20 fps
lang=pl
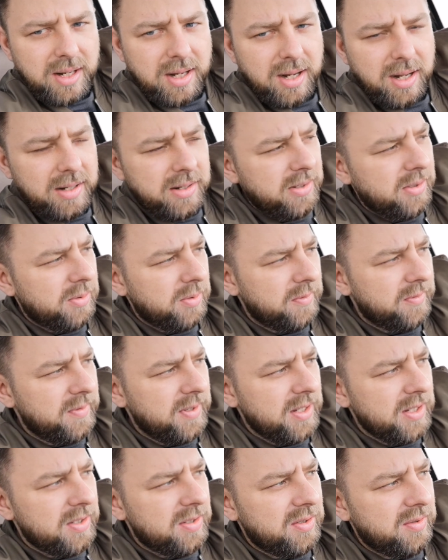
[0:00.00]
ale
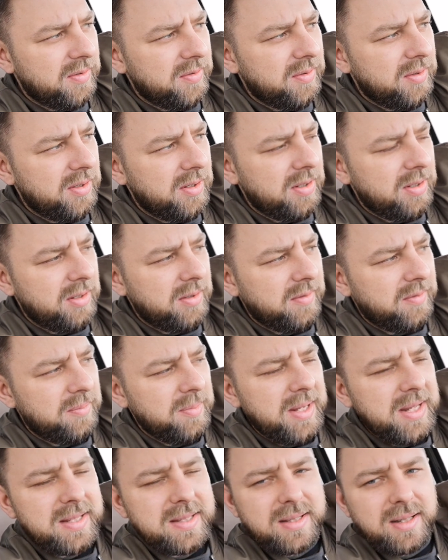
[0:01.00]
również w
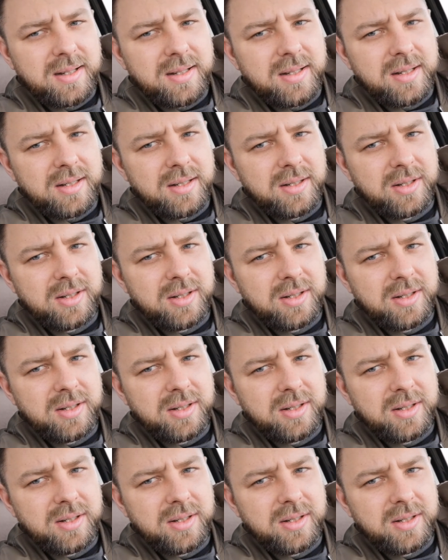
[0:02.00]
miejscach,